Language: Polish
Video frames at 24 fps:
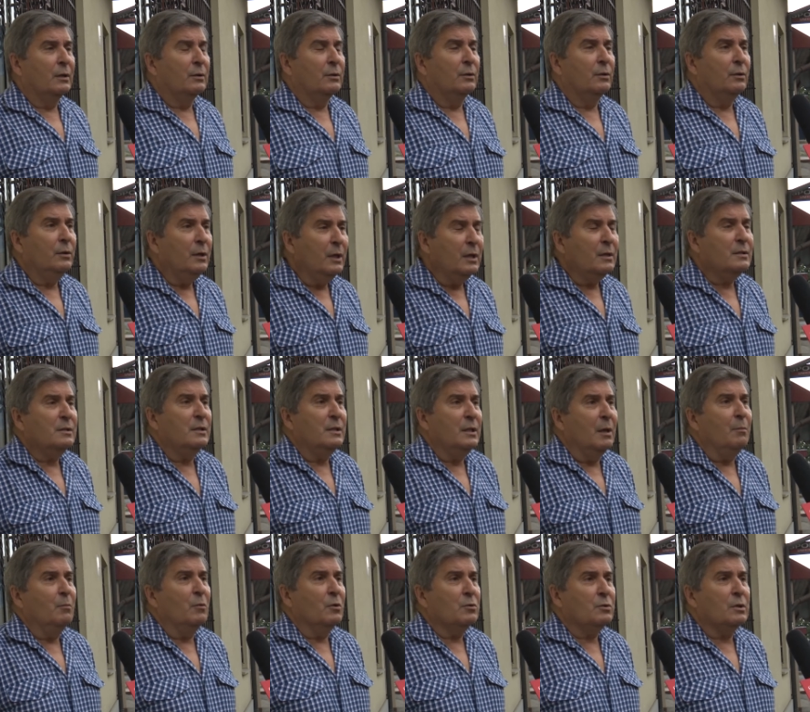No jest
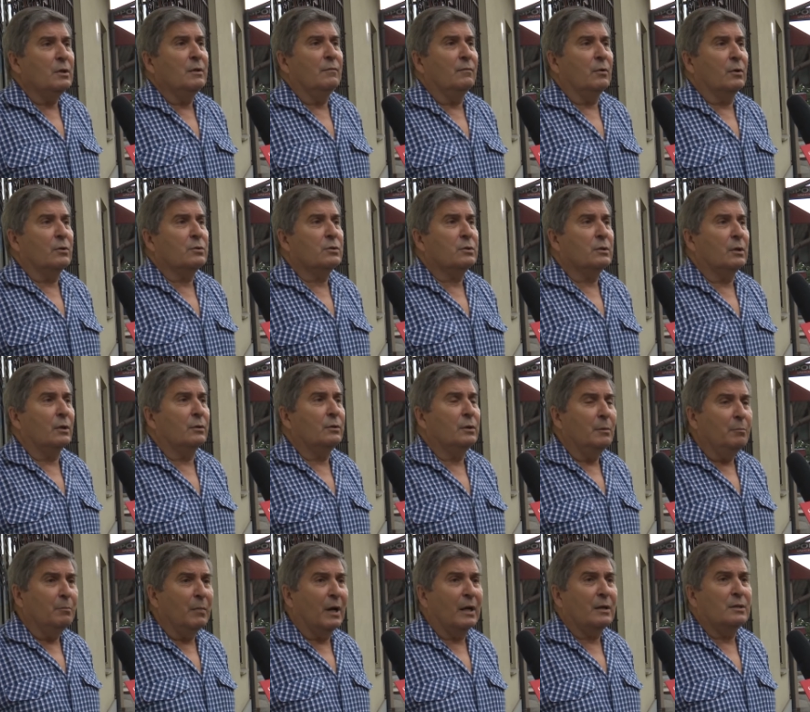niemożliwością,
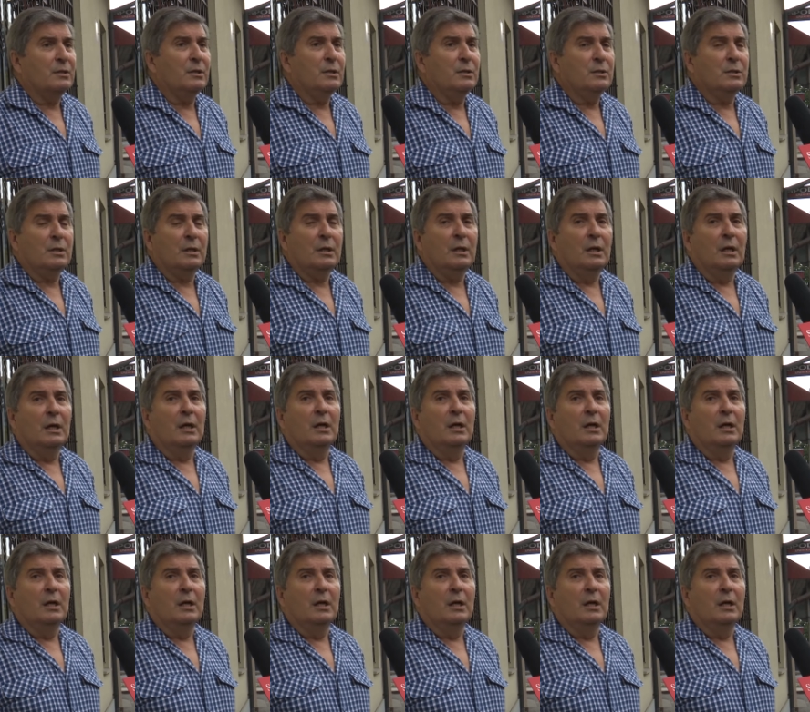tym bardziej, że,